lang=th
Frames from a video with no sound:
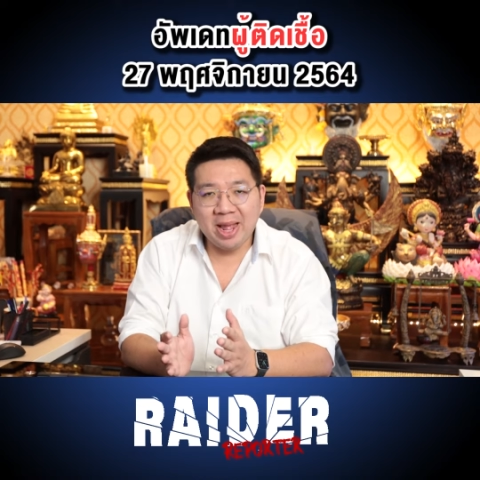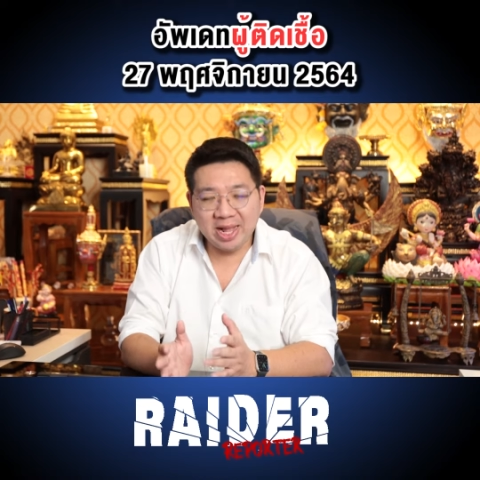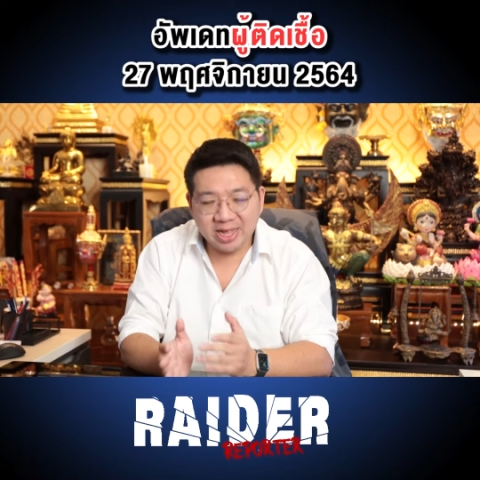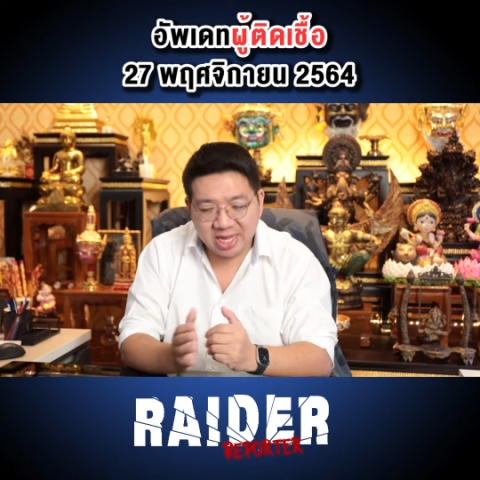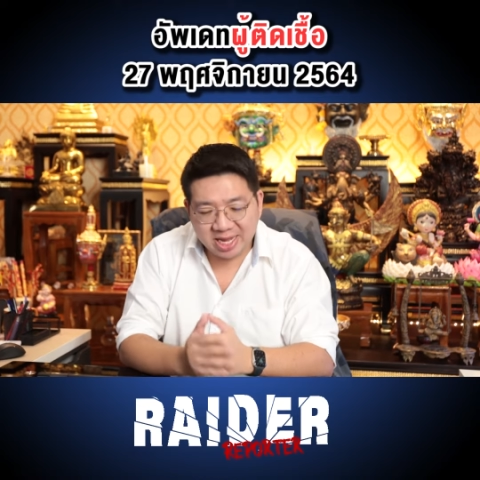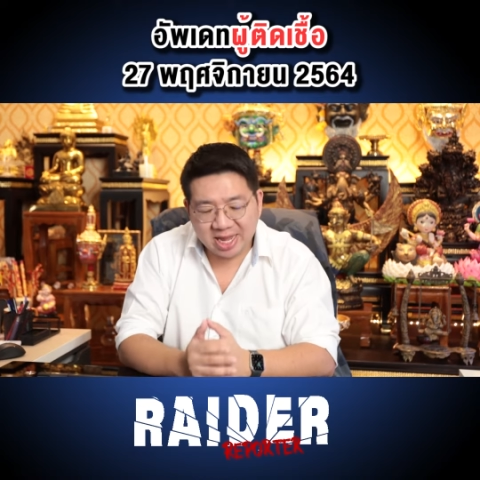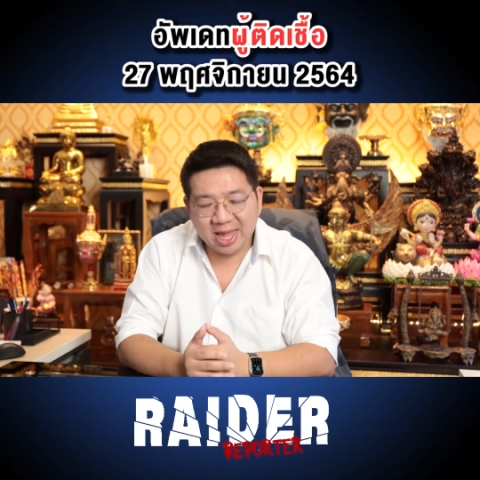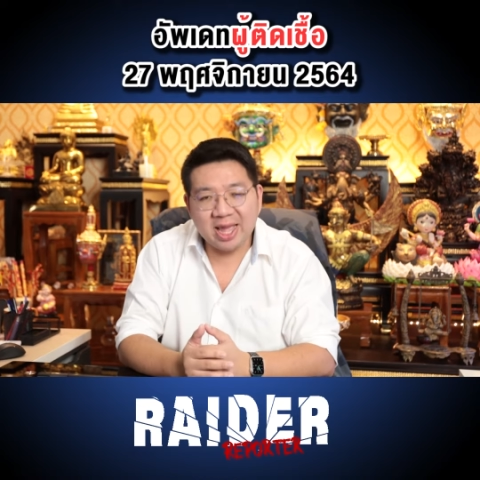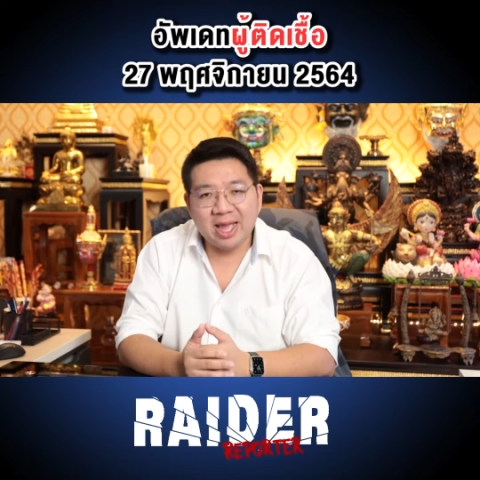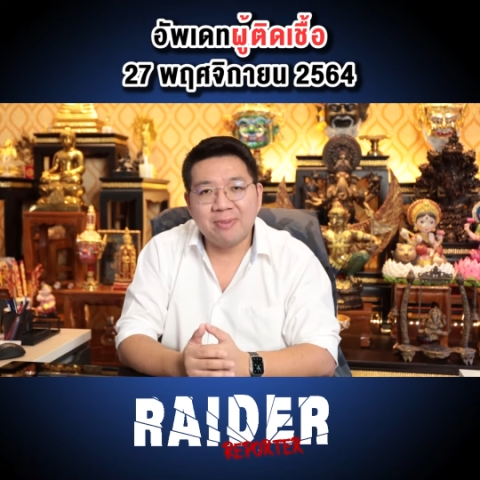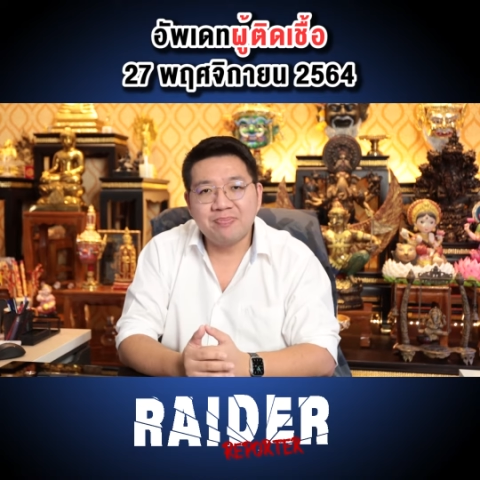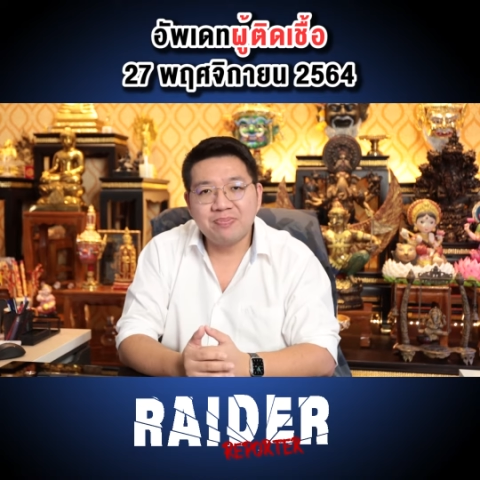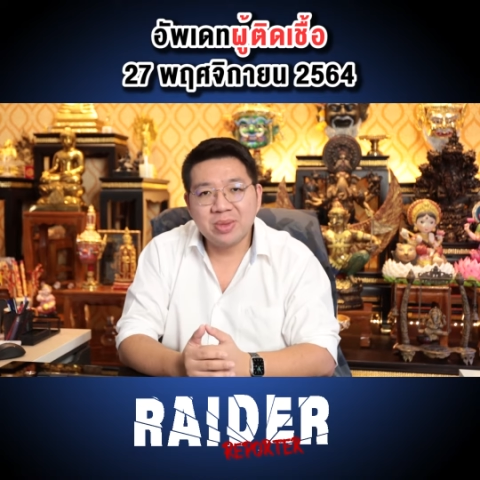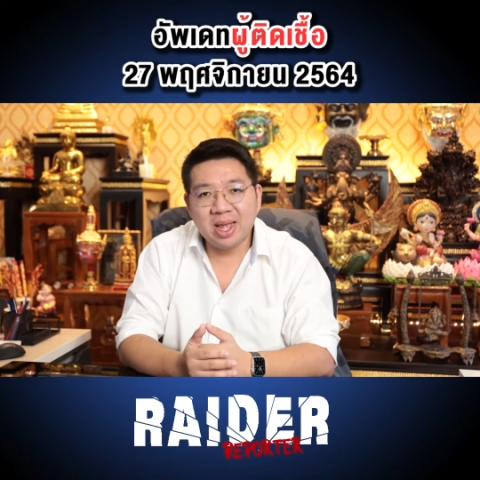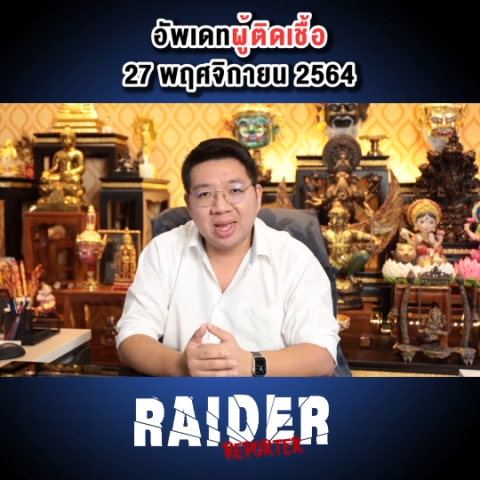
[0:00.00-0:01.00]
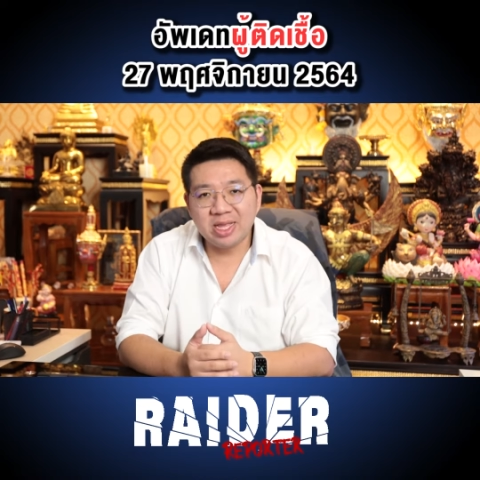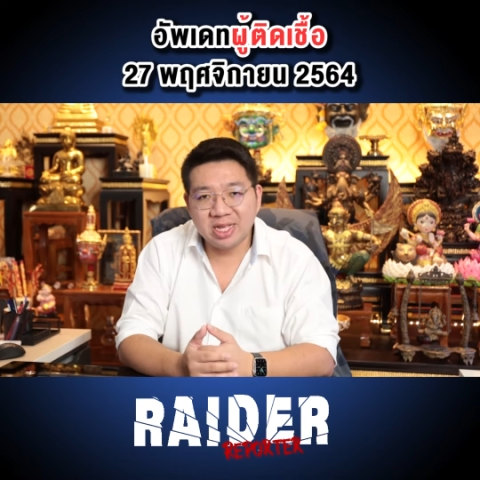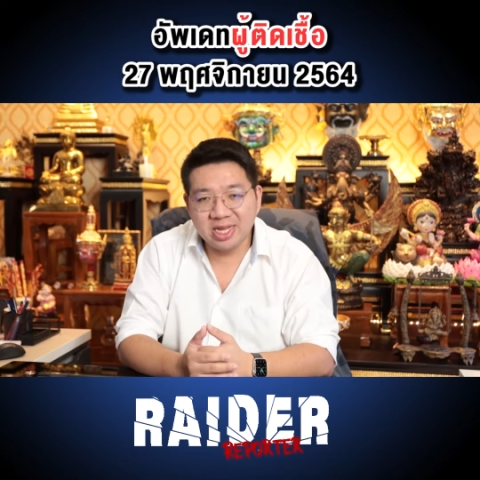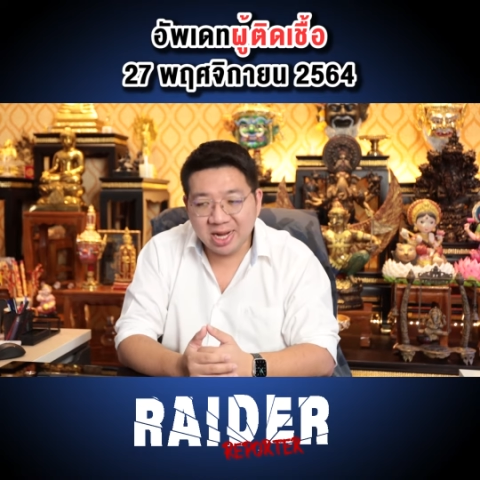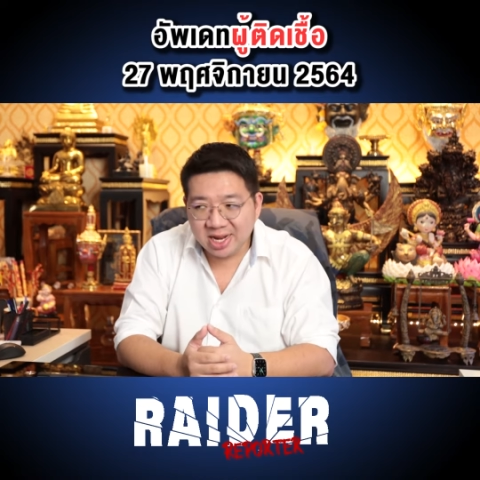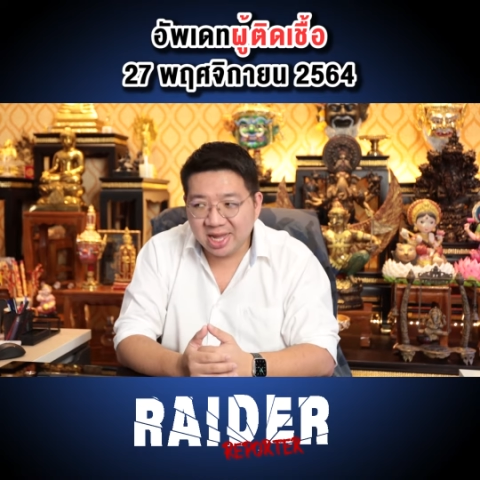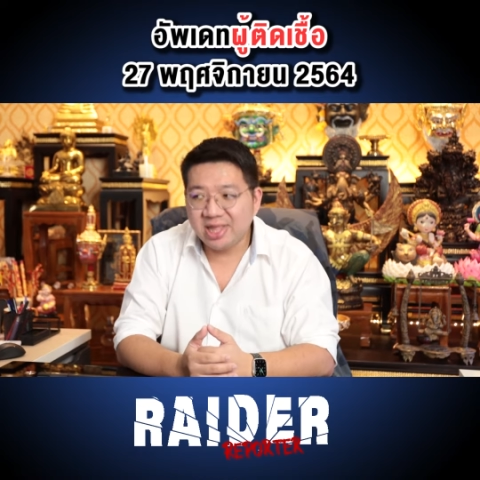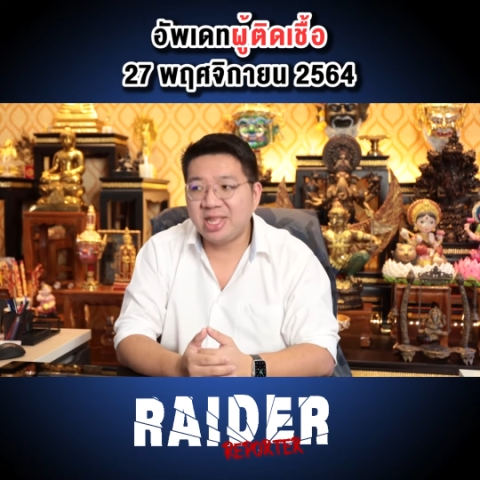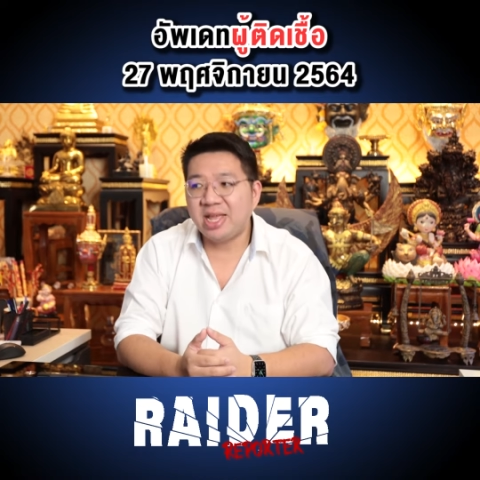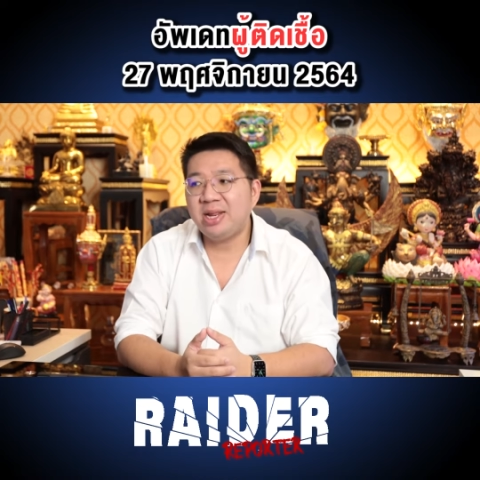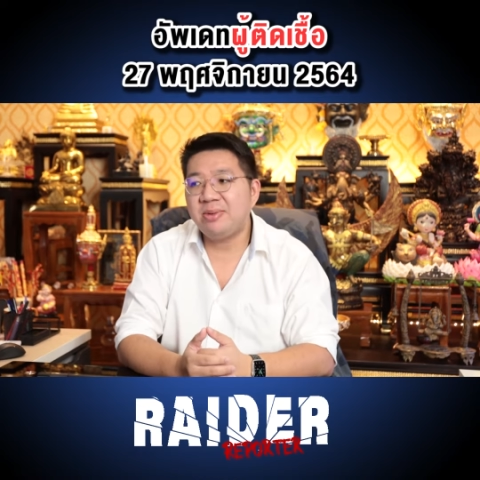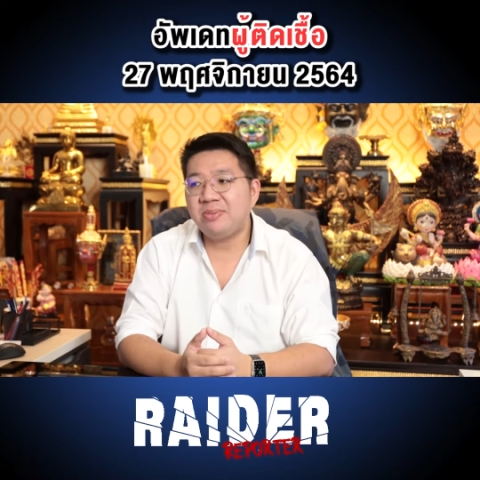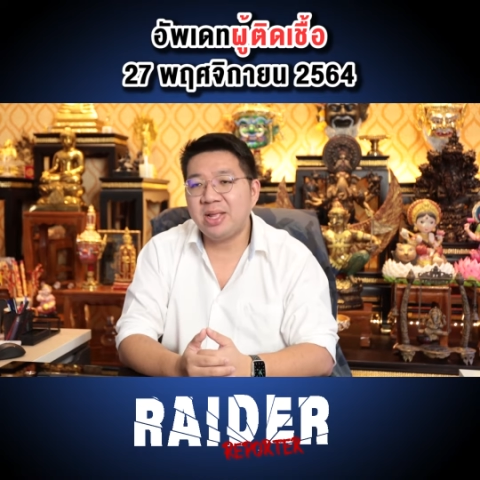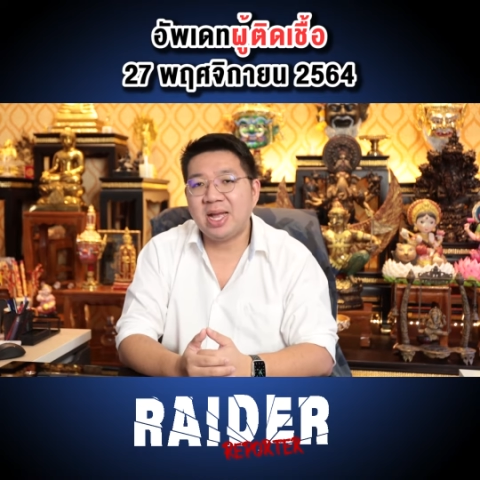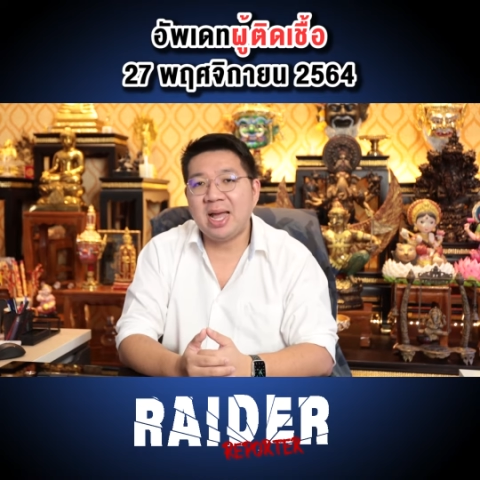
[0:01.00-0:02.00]
ATK Antigen Test
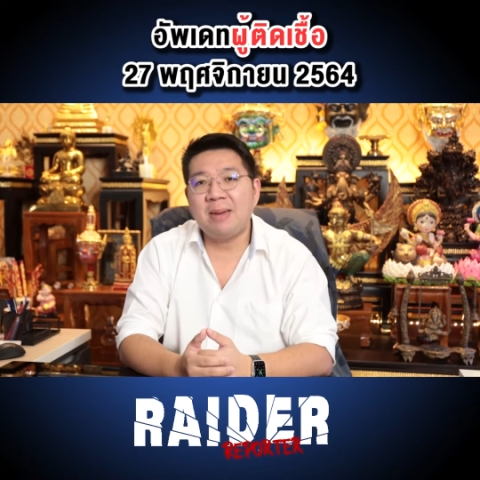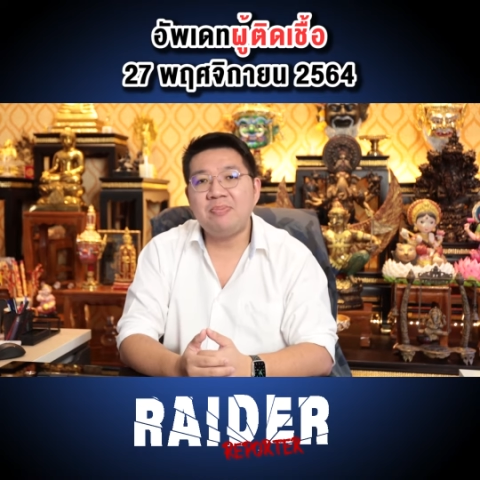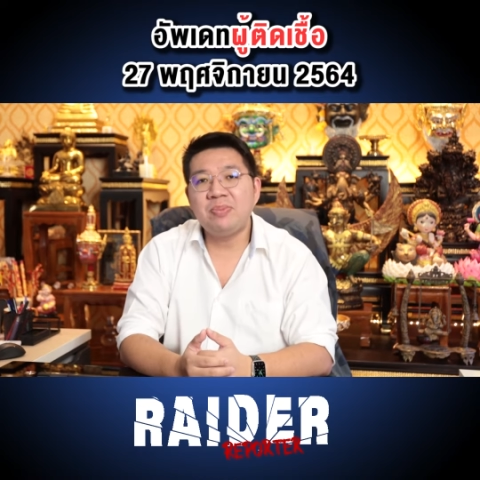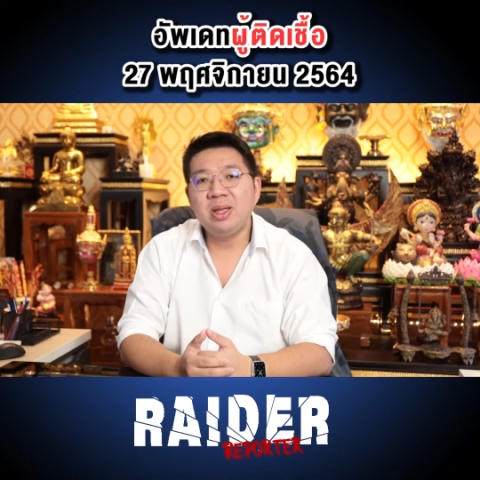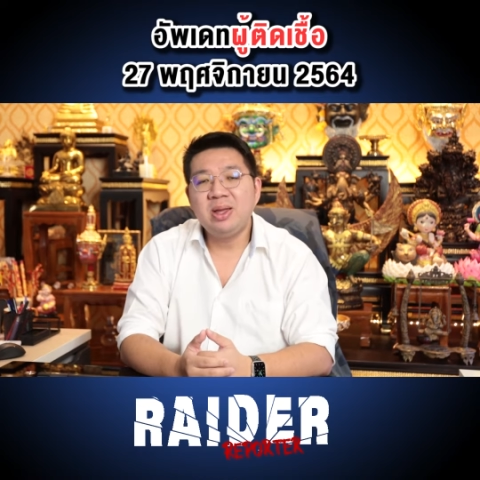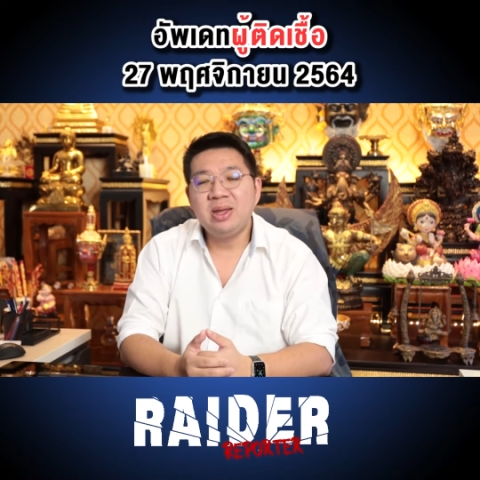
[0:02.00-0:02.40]
Kit นะครับ